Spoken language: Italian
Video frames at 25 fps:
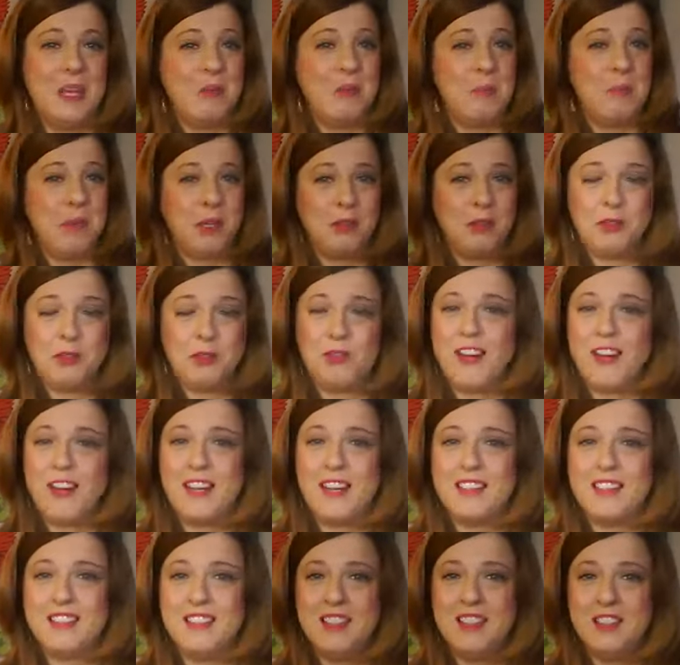e
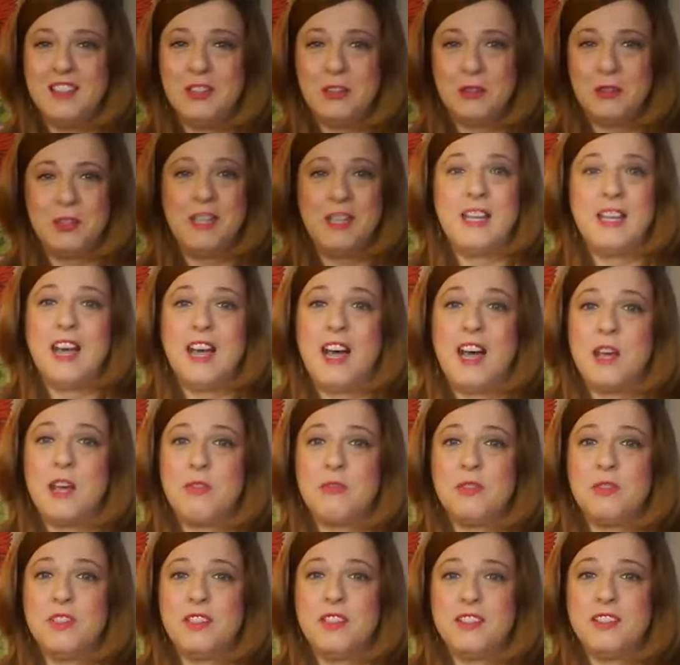bentrovati con i
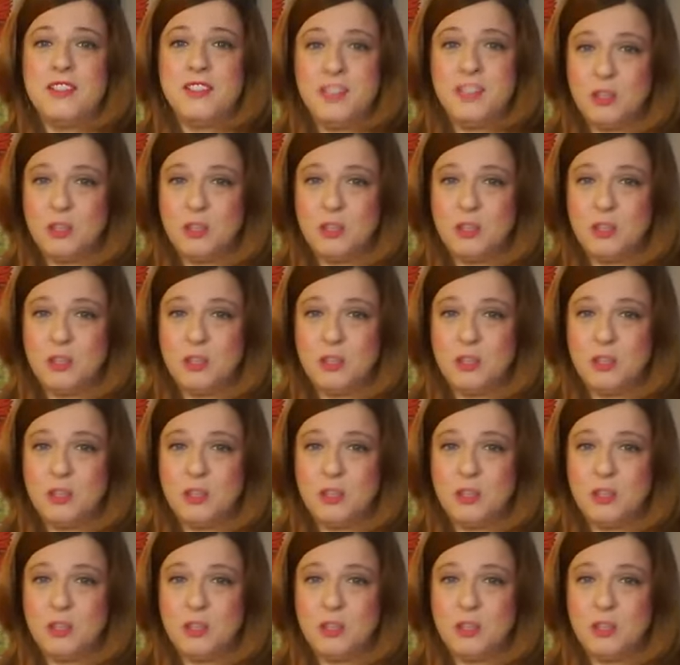live